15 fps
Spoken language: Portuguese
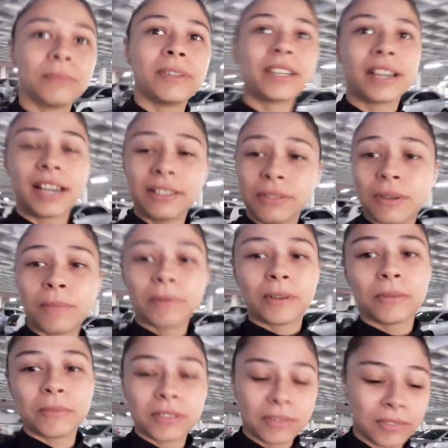no mercado comprar
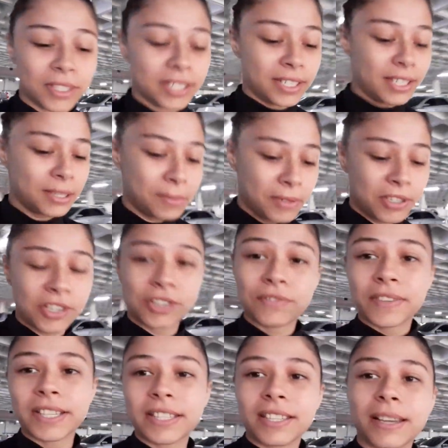algumas coisinhas pra gente
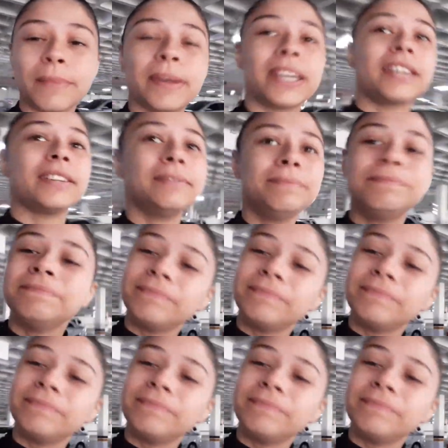fazer amanhã.